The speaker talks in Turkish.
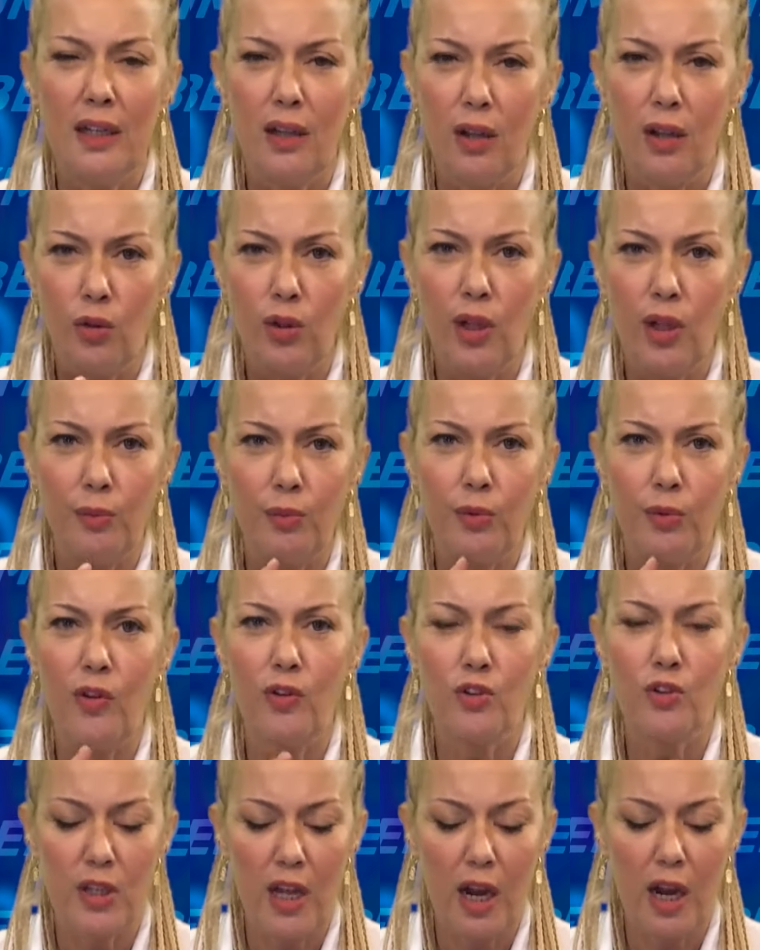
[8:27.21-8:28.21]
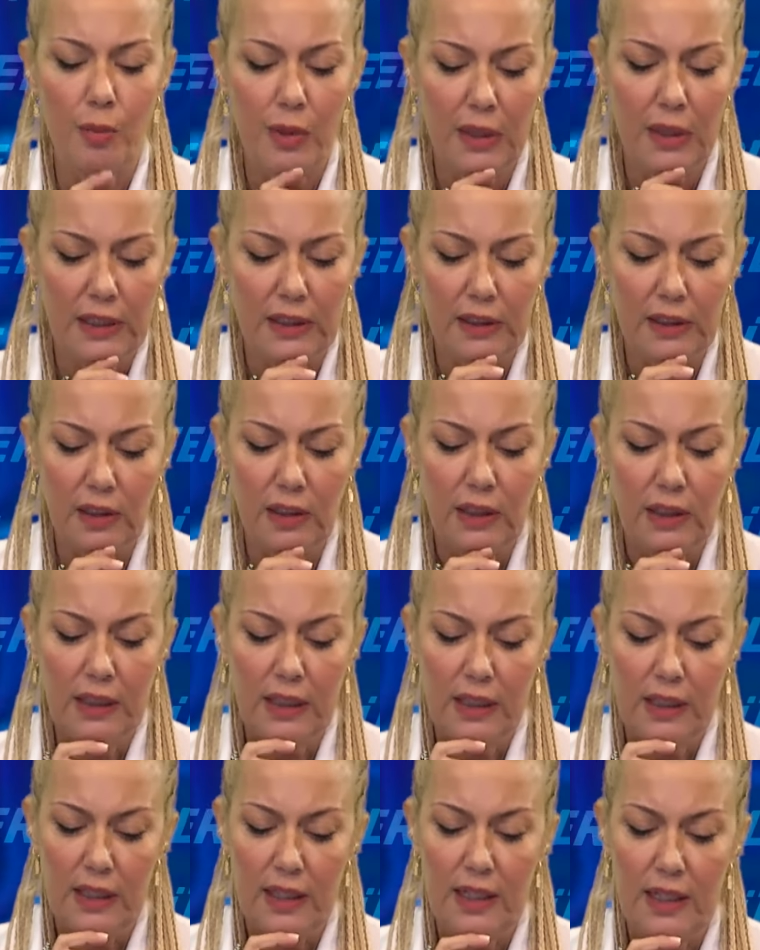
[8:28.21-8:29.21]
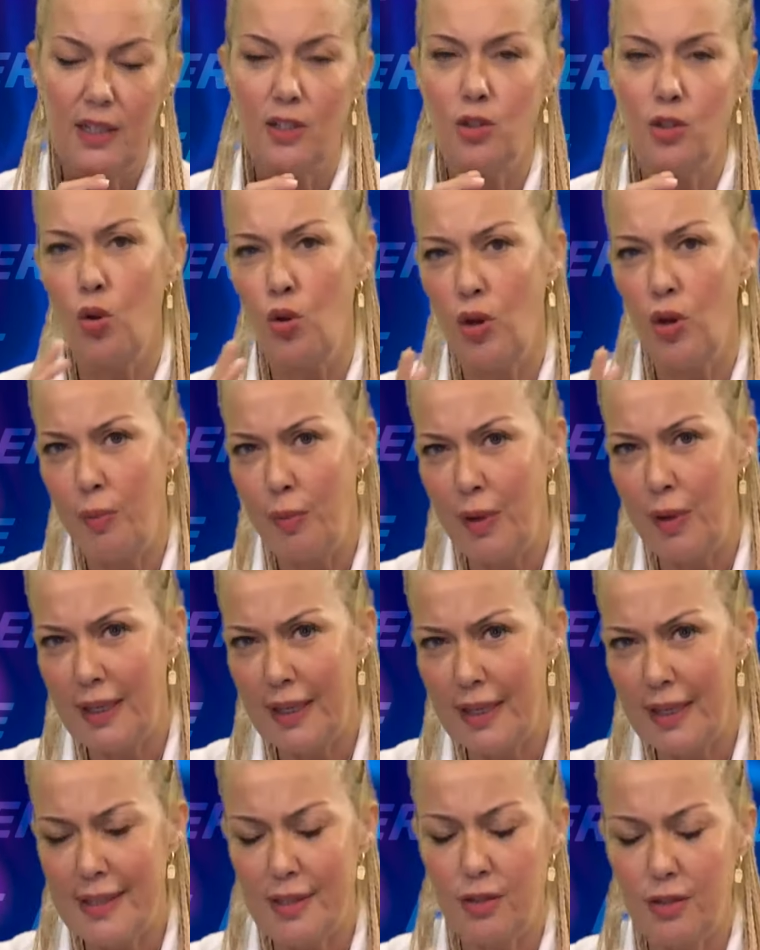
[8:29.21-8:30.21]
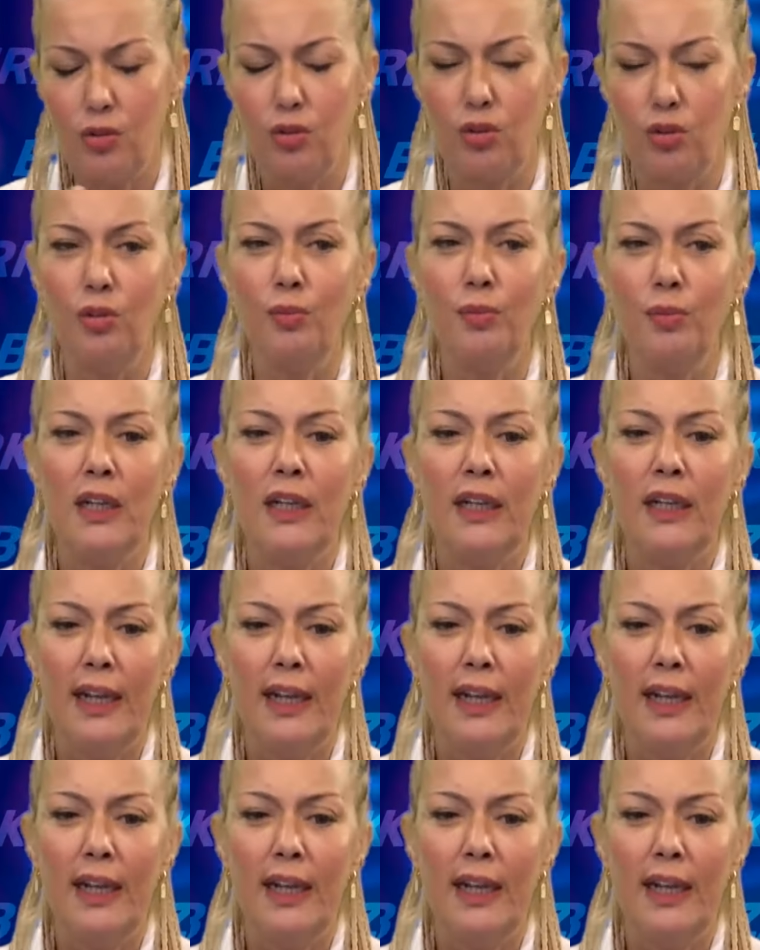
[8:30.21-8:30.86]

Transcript: Önem göstermelerini e, söylemek istiyorum.